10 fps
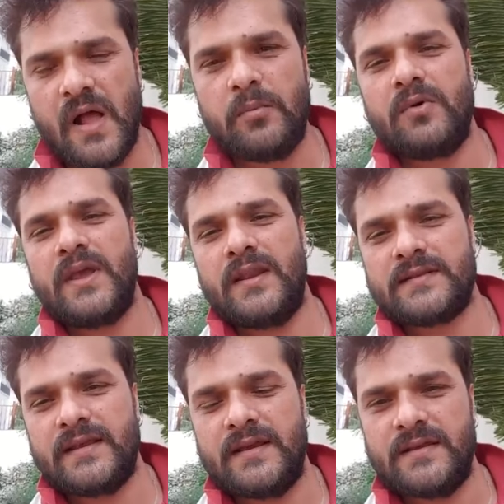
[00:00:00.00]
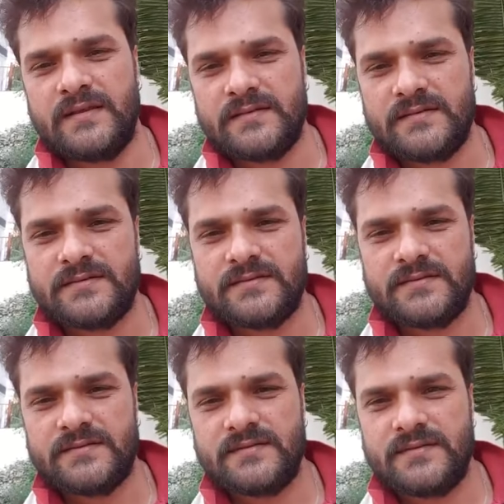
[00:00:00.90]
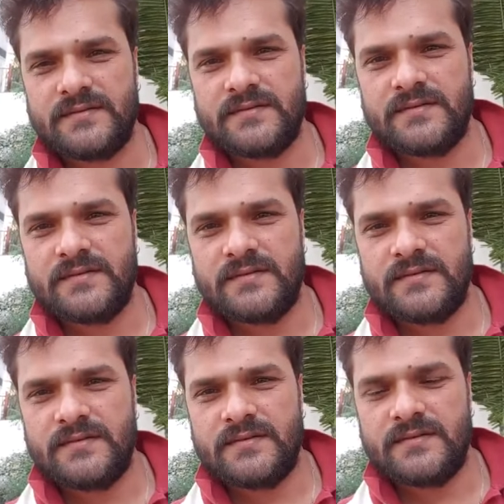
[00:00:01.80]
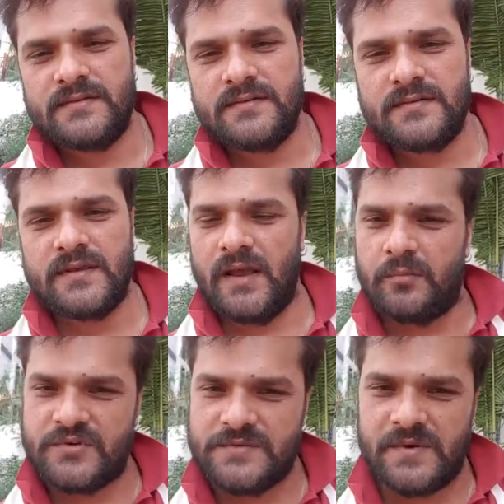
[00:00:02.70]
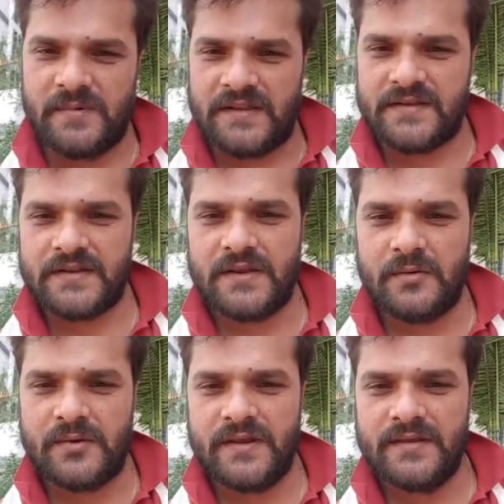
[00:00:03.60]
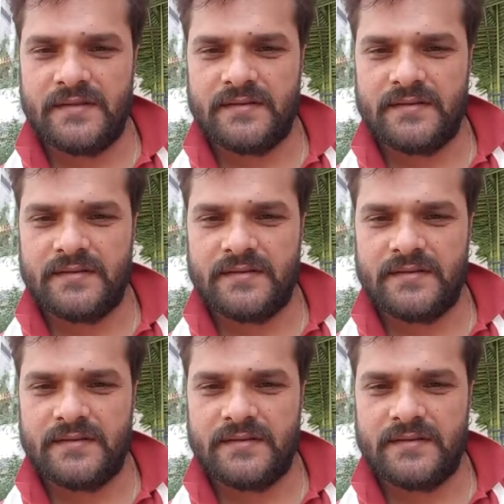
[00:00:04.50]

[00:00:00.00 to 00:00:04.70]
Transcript: आपको क्या लगता है कि आप मुझे बर्बाद कर डालोगे